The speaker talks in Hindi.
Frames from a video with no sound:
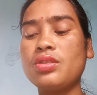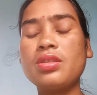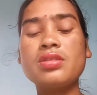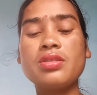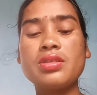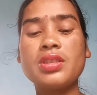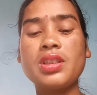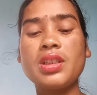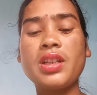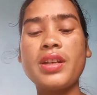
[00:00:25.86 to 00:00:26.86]
चलो सोचते
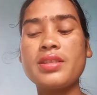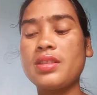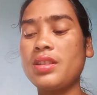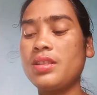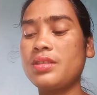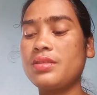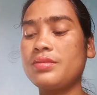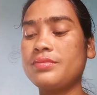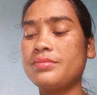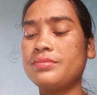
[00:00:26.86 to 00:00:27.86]
हैं लेट्स थिंक
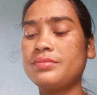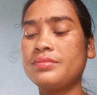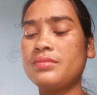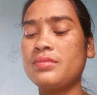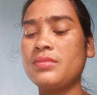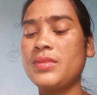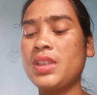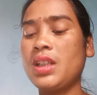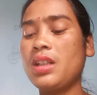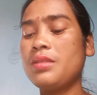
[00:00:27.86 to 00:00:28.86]

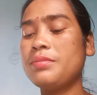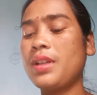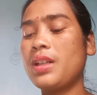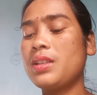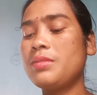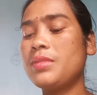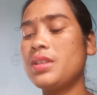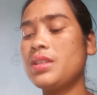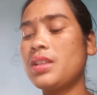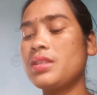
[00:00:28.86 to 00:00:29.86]
हम पहाड़ी
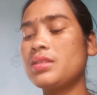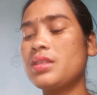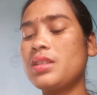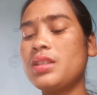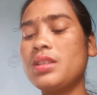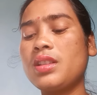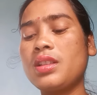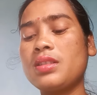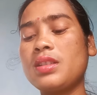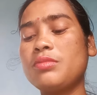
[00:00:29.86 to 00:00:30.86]
में जा सकते हैं या
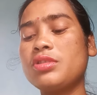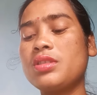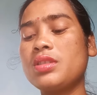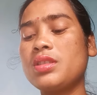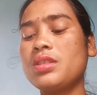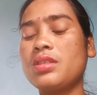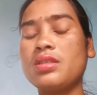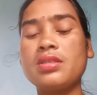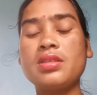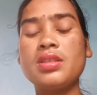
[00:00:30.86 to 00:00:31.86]
समुद्र की
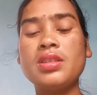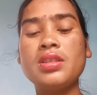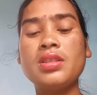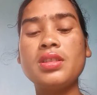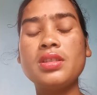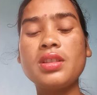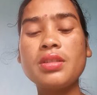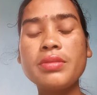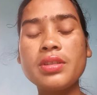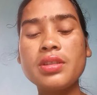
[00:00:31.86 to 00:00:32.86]
तरह
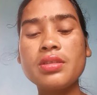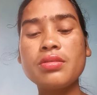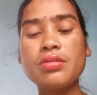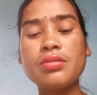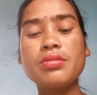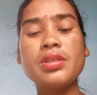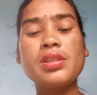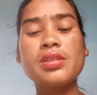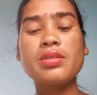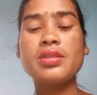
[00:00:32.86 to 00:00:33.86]
इधर वी कैन गो टू
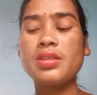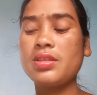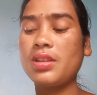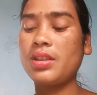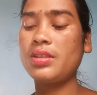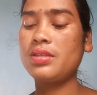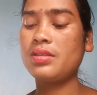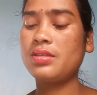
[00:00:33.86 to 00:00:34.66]
हिल्स और सी साइड